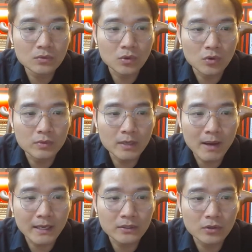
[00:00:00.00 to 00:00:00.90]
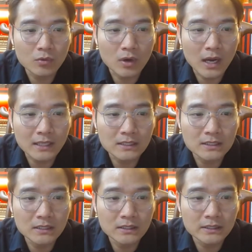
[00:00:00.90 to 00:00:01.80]
của cung địa bàn này thôi, của hai tư
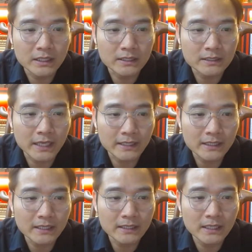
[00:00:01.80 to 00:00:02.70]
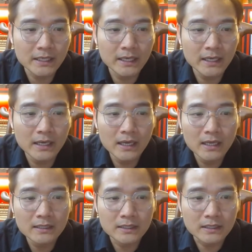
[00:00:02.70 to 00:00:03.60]
sơn, chỉ cần tránh cái thiết kế,
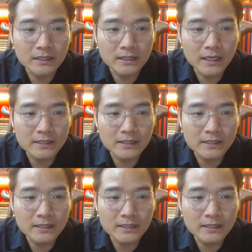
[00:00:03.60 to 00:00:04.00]
chỉ cần thiết